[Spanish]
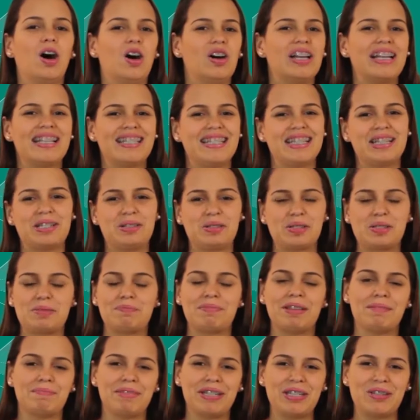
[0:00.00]
Hola chicos,
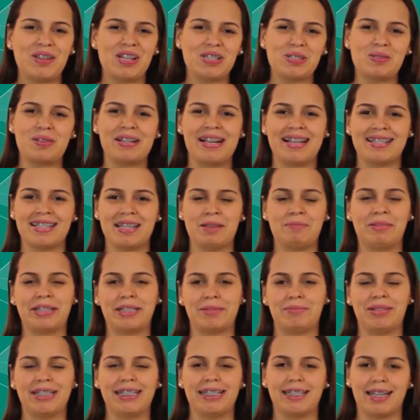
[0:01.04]
bienvenidos a sus clases de
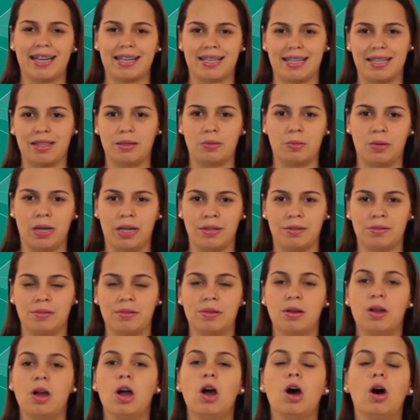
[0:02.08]
matemática de quinto año.
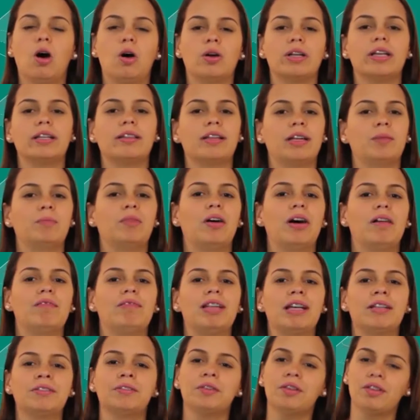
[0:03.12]
Hoy estaremos
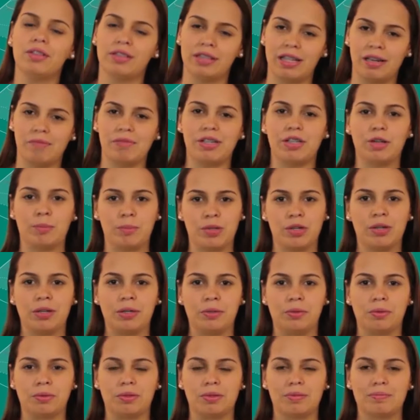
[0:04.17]
hablando del binomio de
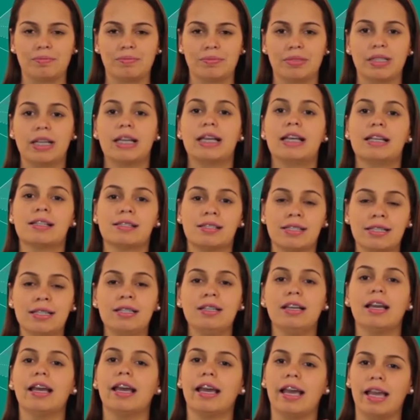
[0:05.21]
Newton.
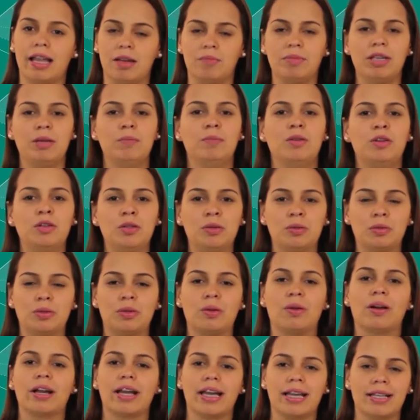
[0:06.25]
Sí, el mismo
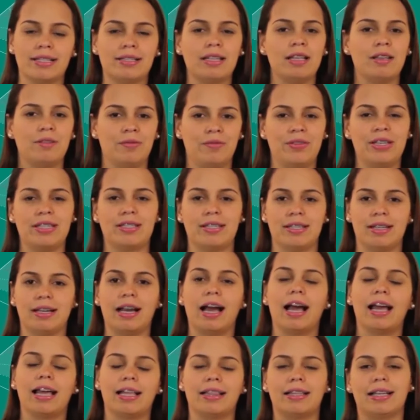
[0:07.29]
Newton, ese de
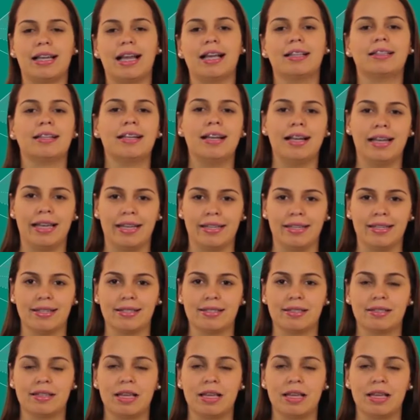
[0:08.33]
física, el de las tres leyes.